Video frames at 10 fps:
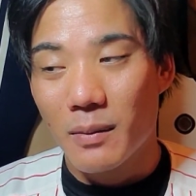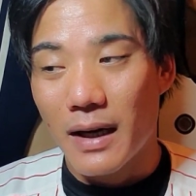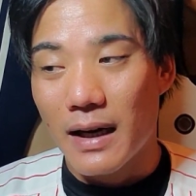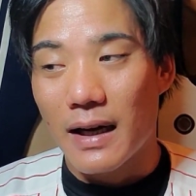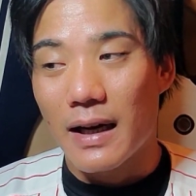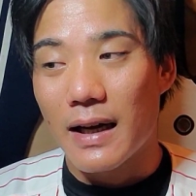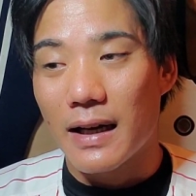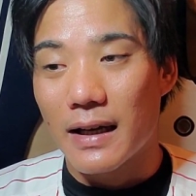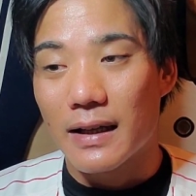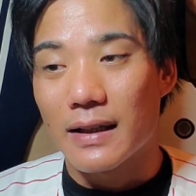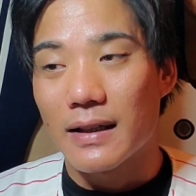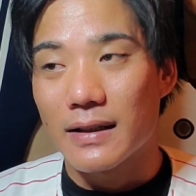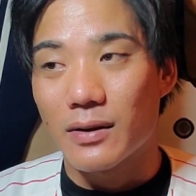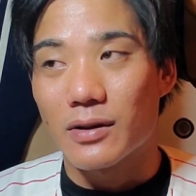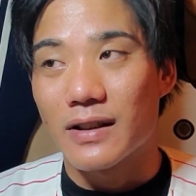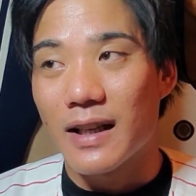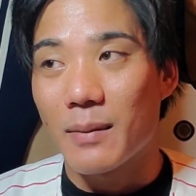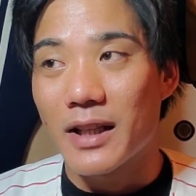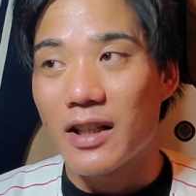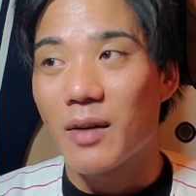まあそうです
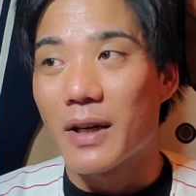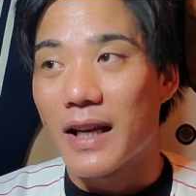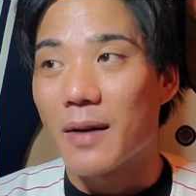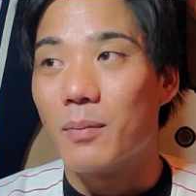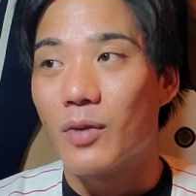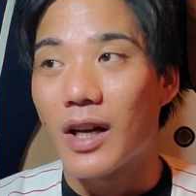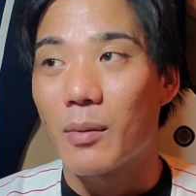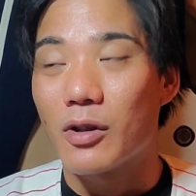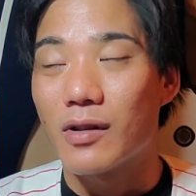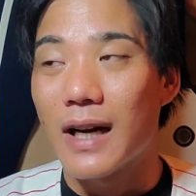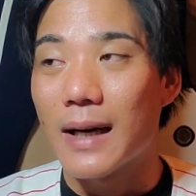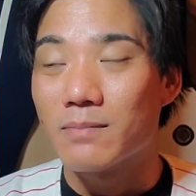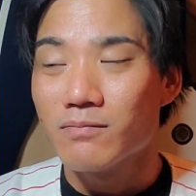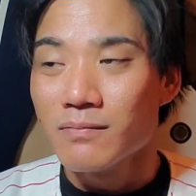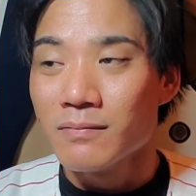ね、まあ、できればね村上君が